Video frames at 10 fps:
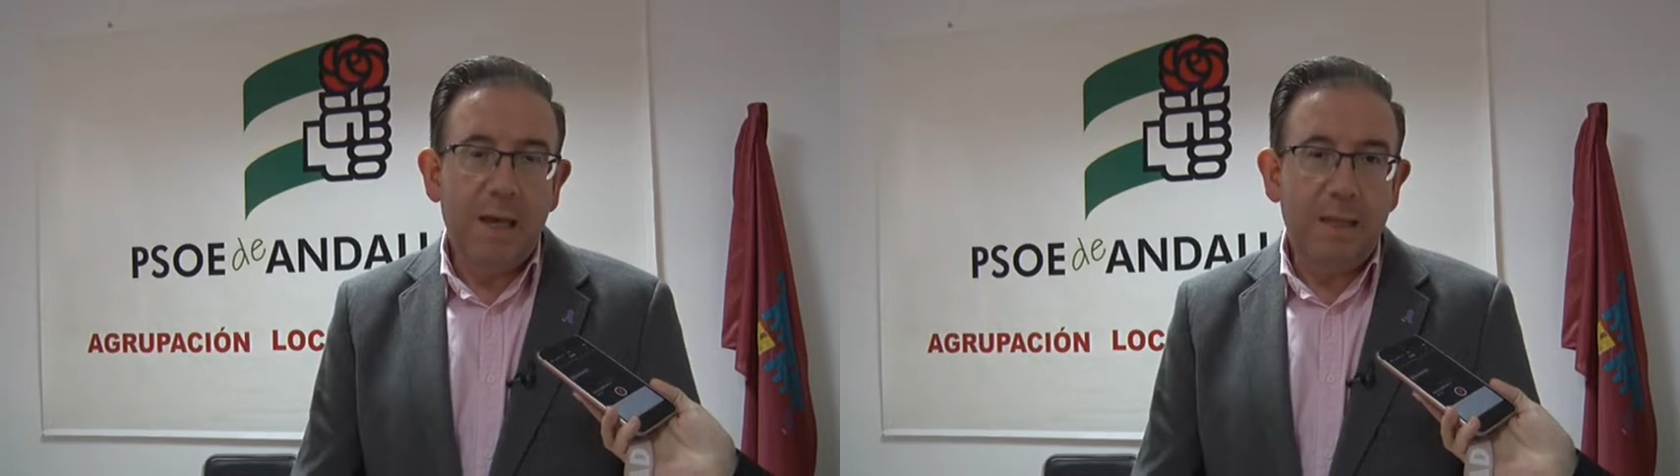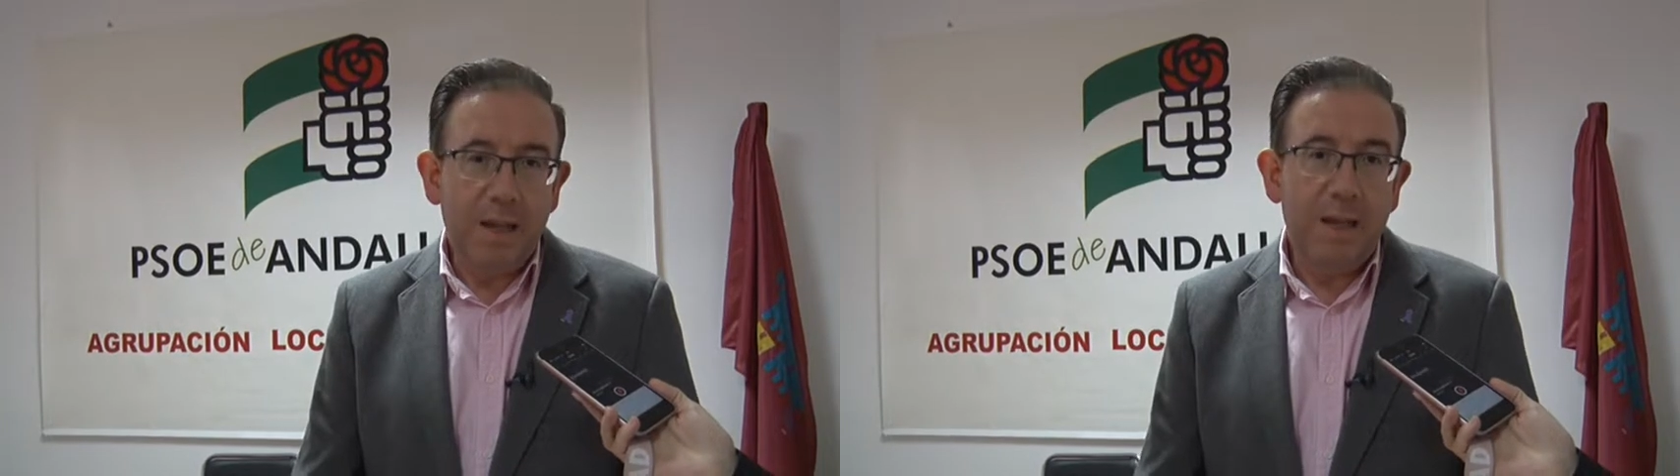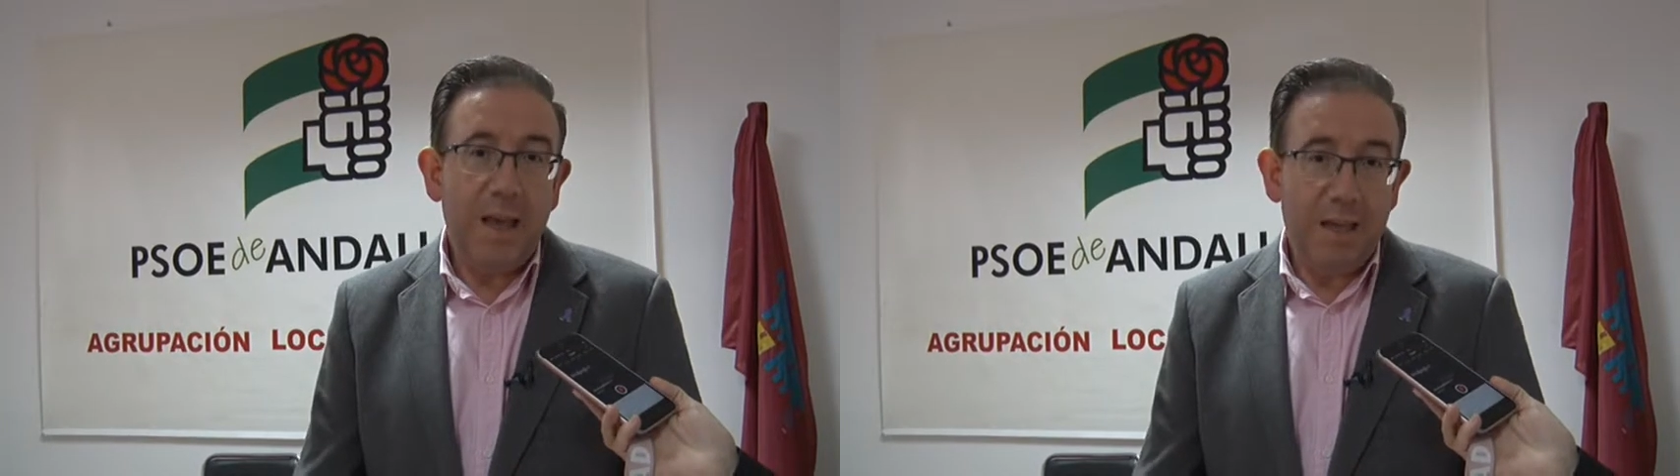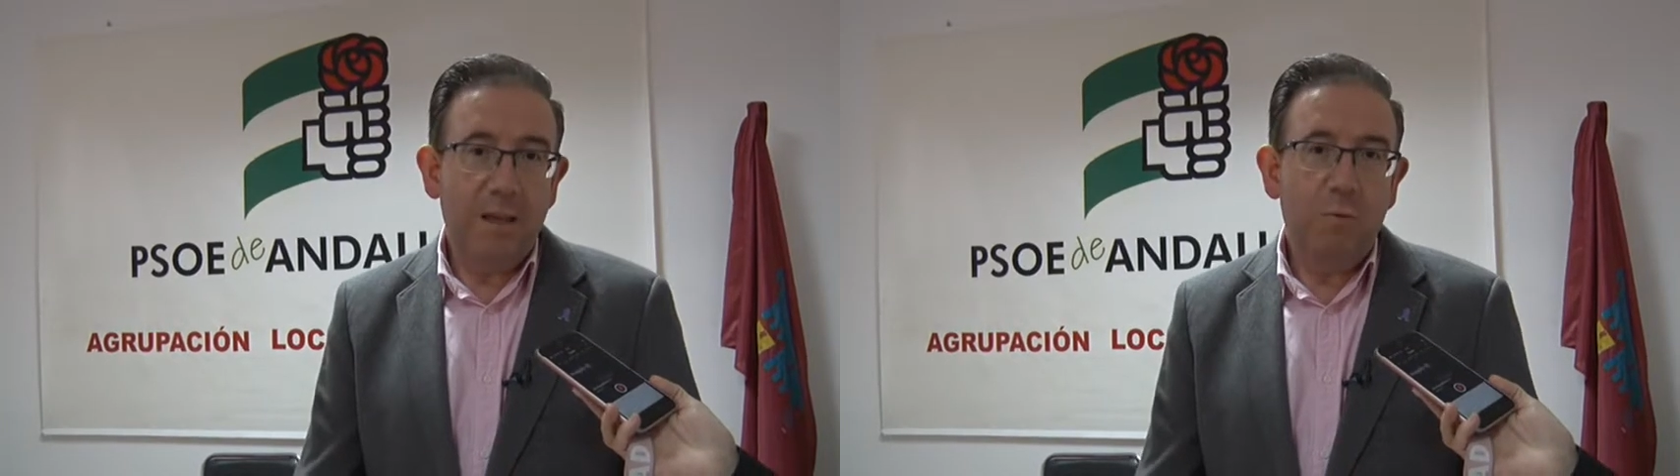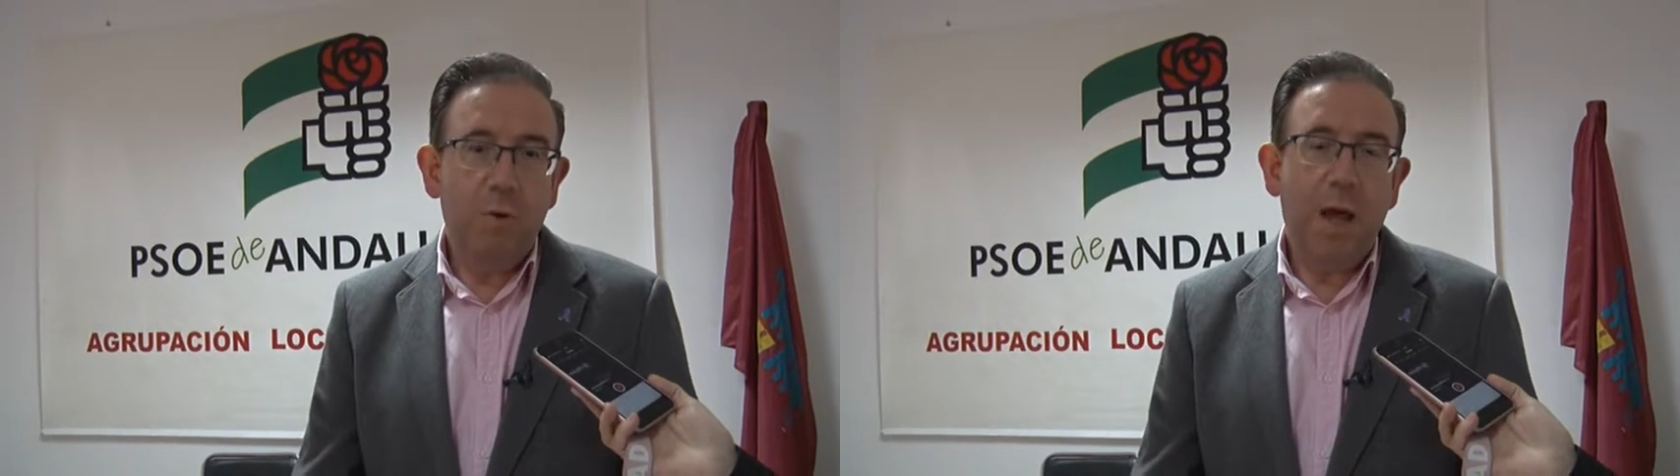que tiene ya
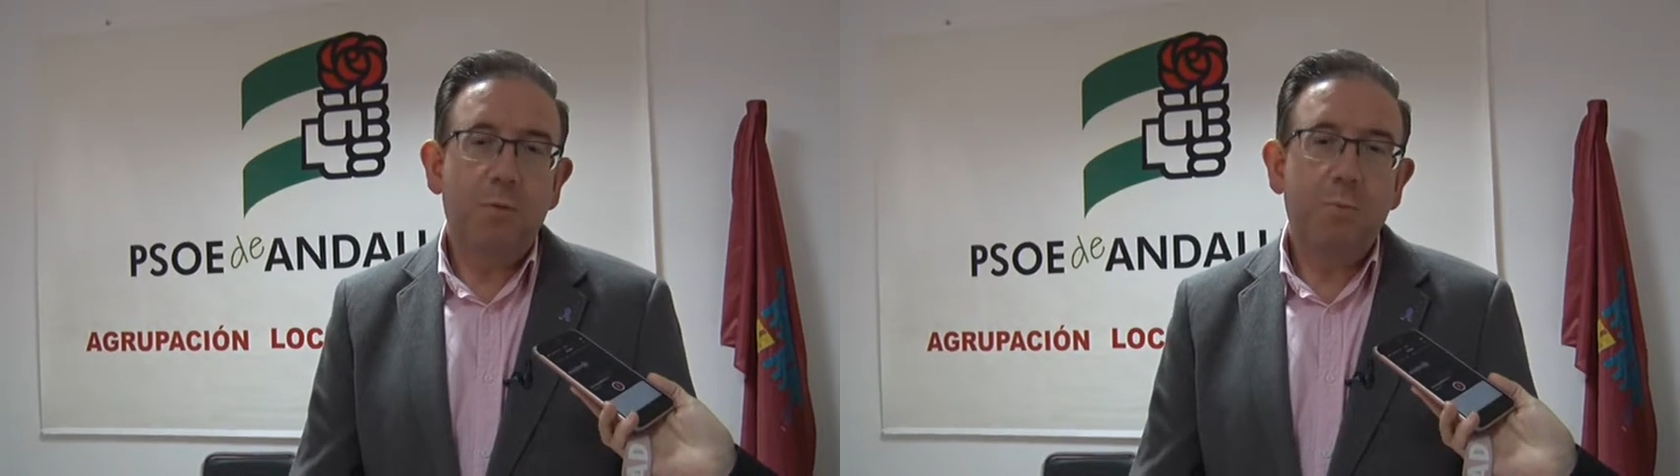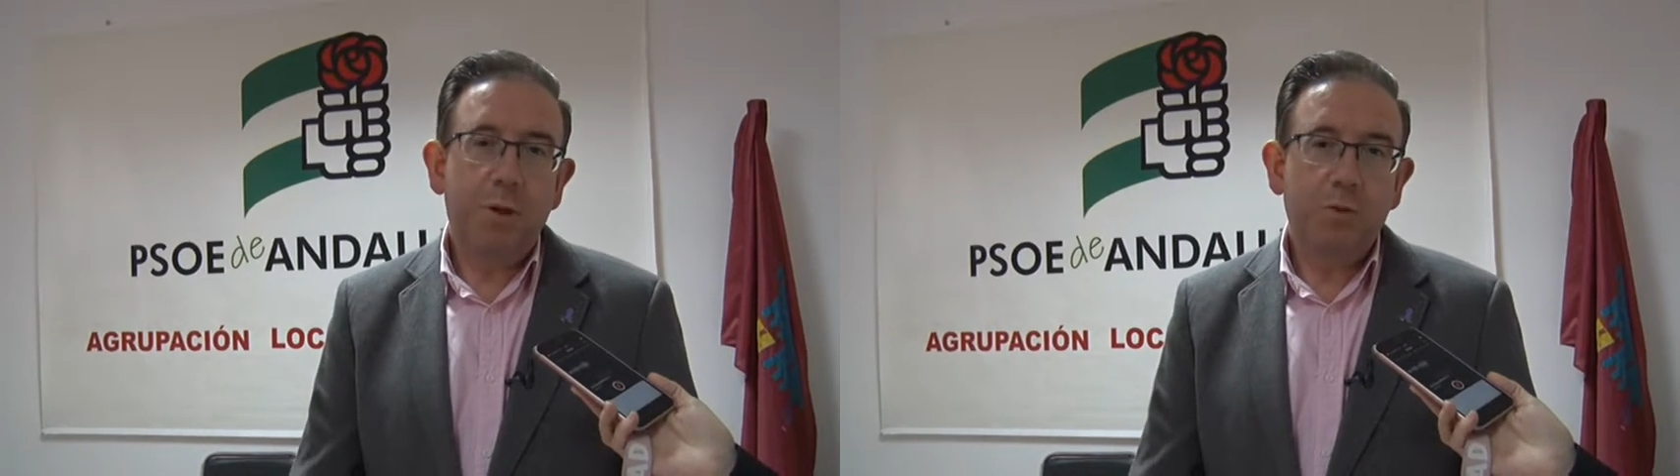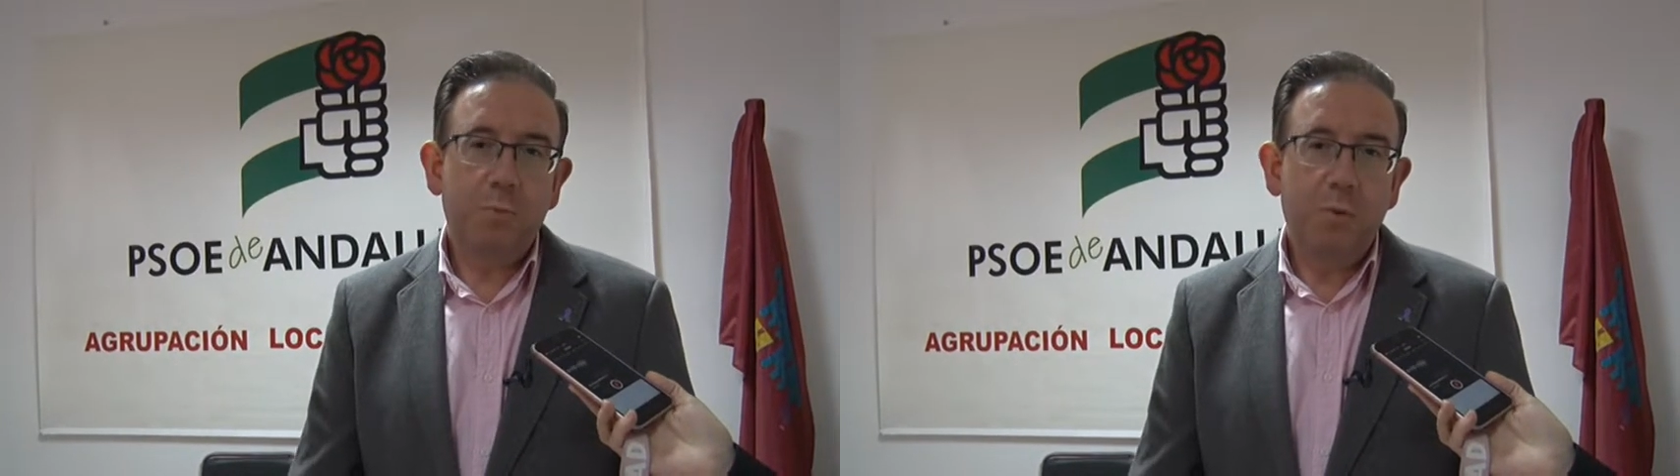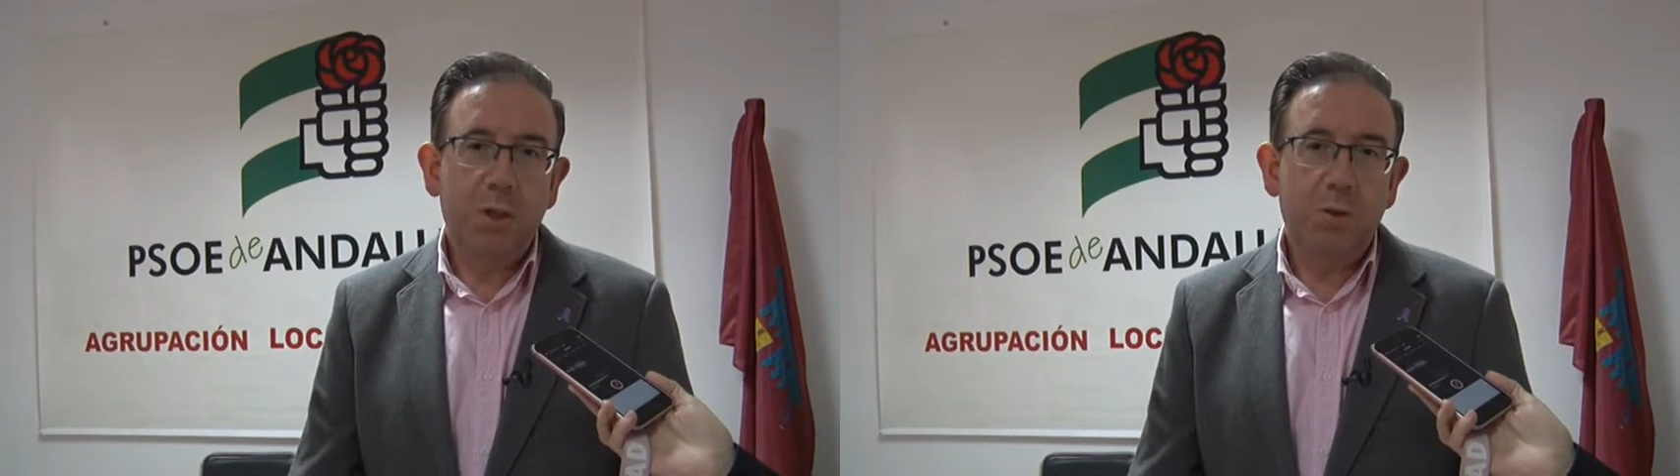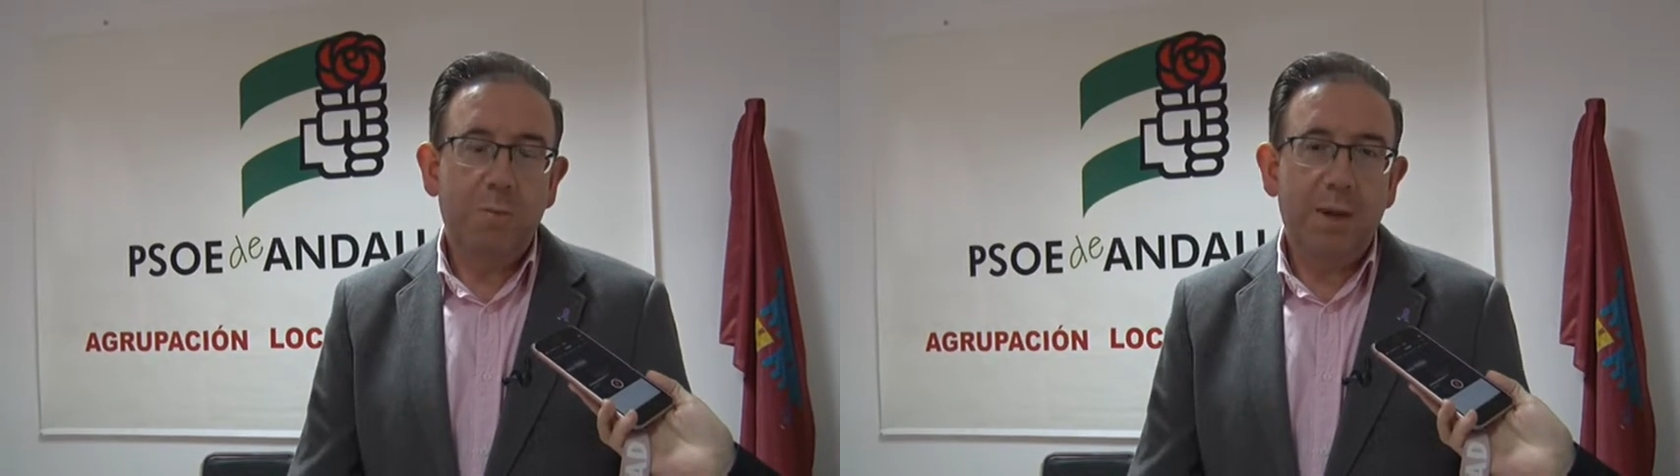asegurado un presupuesto